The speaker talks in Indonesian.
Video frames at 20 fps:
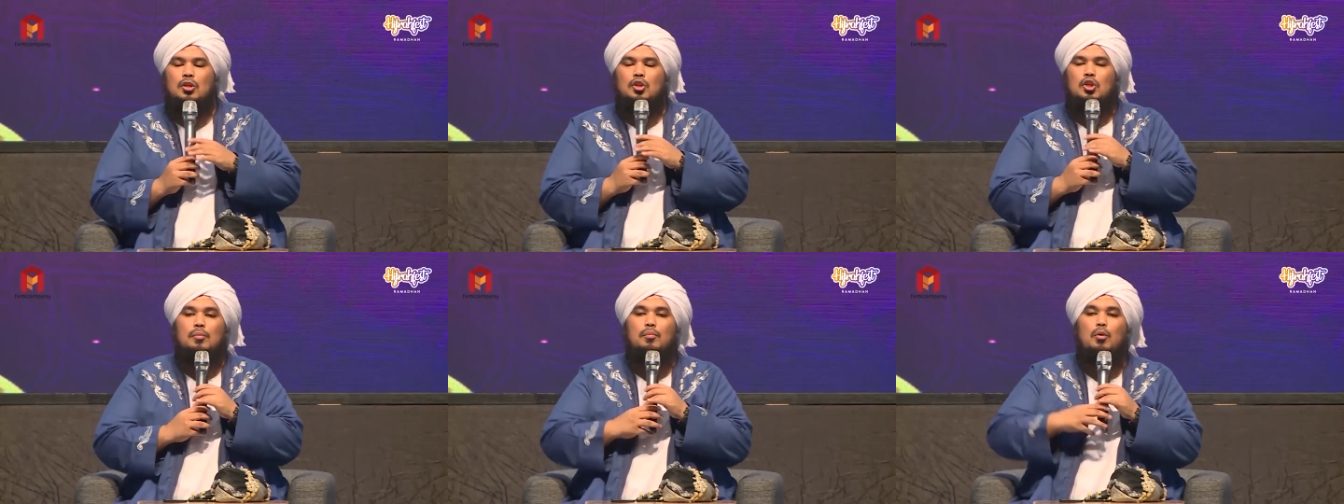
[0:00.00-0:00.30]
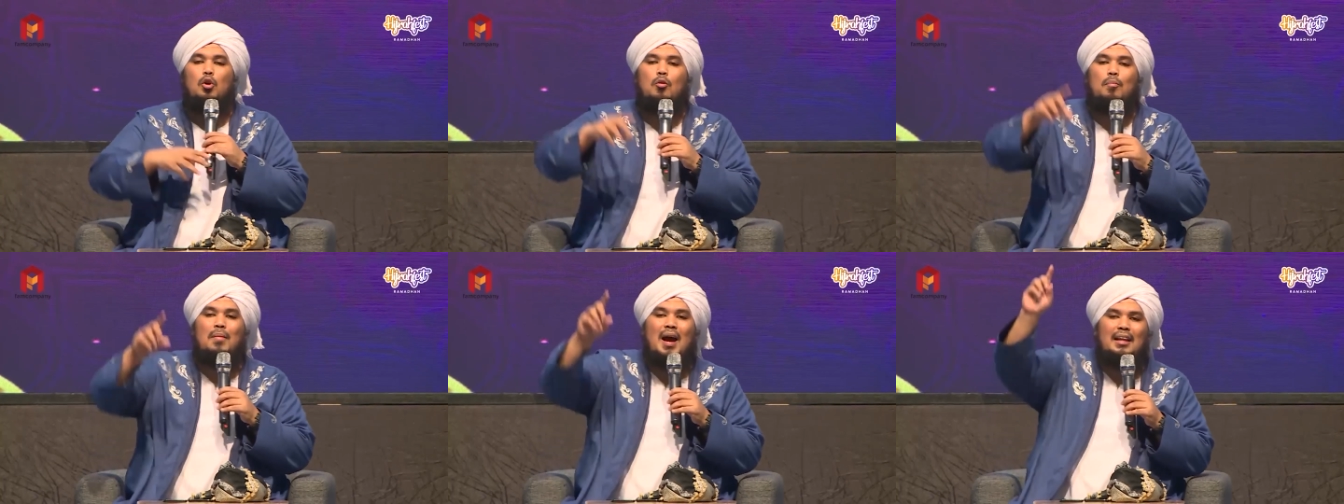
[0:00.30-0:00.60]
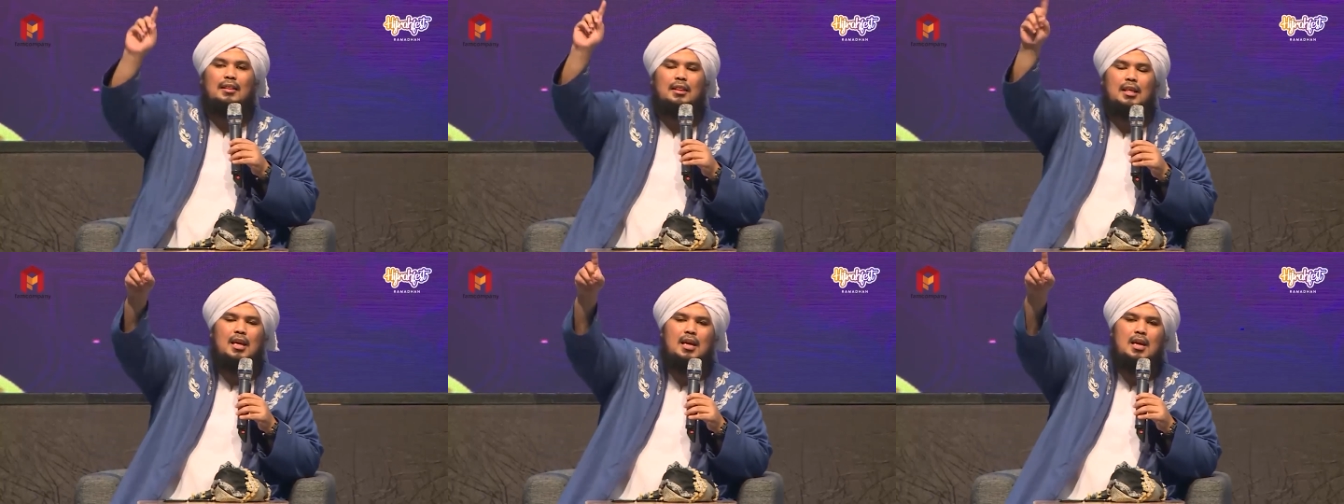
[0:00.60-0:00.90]
sebelum
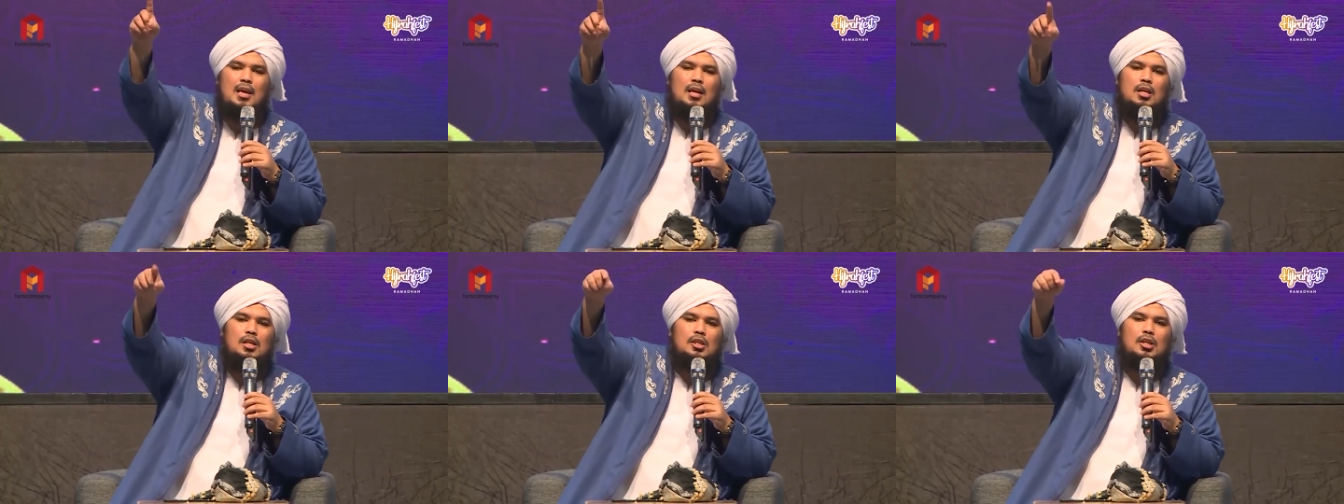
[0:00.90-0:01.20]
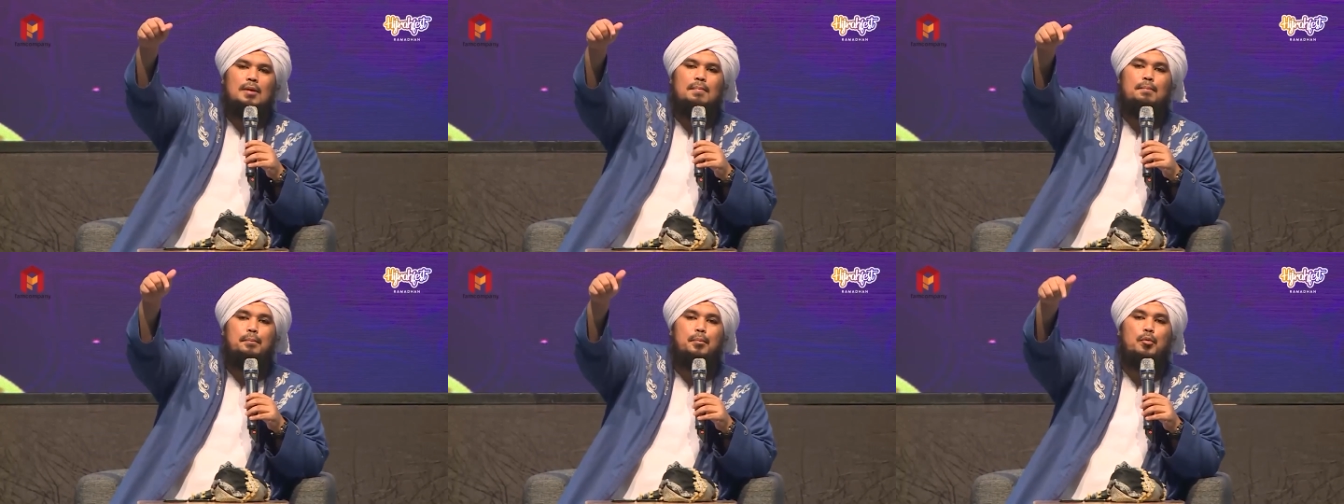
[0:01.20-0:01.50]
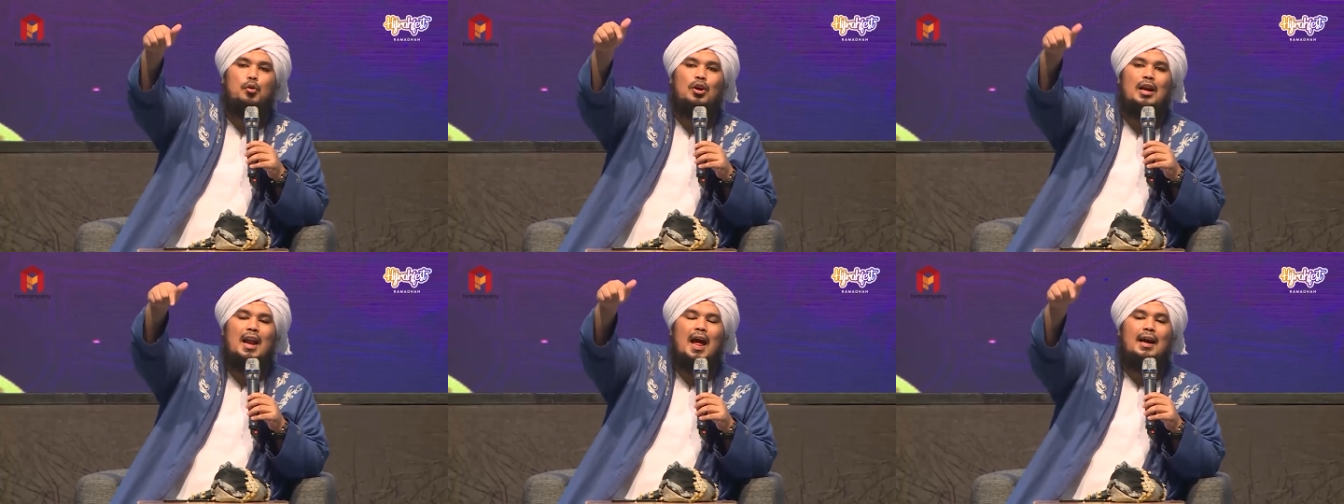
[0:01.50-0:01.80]
mati
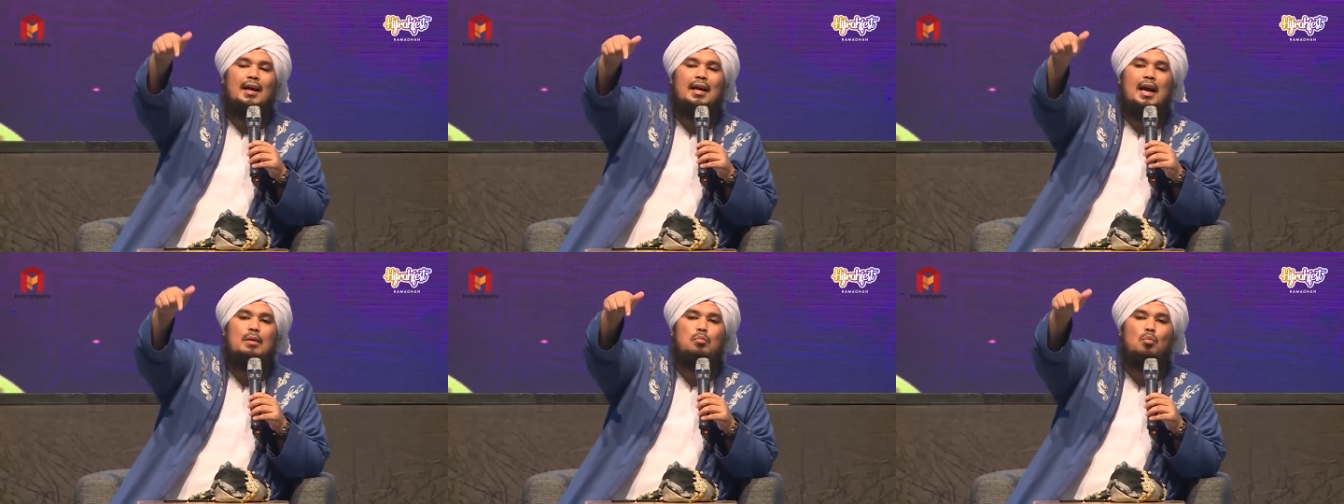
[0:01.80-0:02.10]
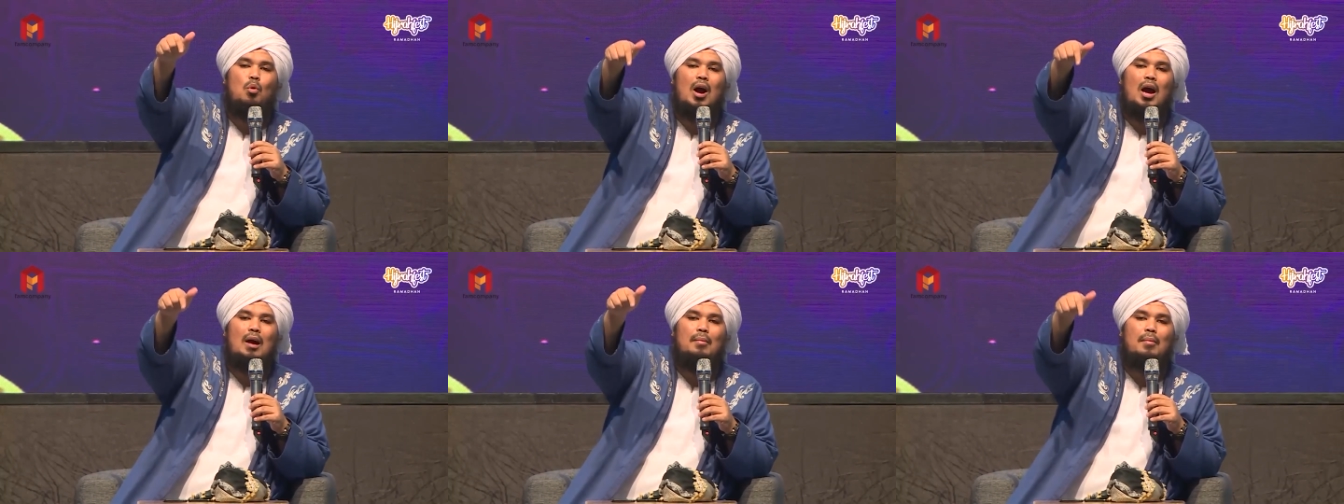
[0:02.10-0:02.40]
sempurnakan